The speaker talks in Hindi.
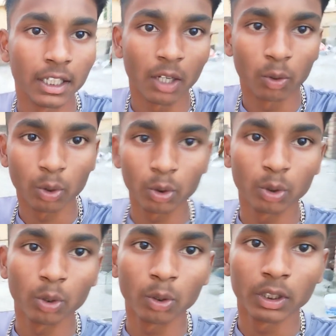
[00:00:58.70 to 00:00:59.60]
दे रहा हूँ
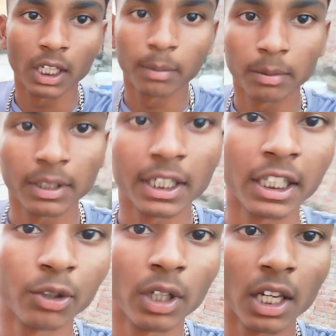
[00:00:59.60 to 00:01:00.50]
दोस्तों ये अभी भी ठीक
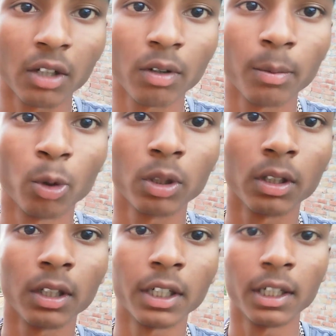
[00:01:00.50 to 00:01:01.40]
नहीं हुआ लकवा बहुत
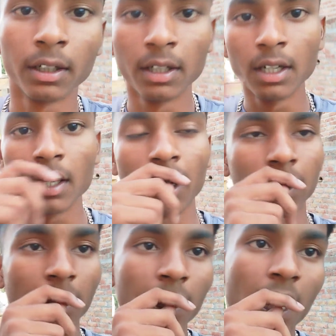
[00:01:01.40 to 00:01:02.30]

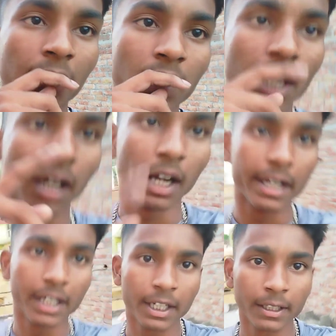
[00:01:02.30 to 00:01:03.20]
खतरनाक वाला लगा
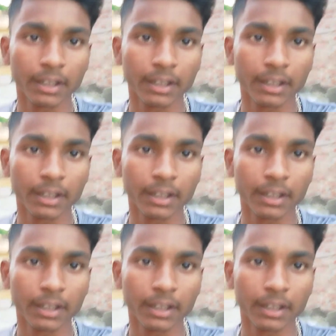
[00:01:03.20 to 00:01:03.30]
इन्हें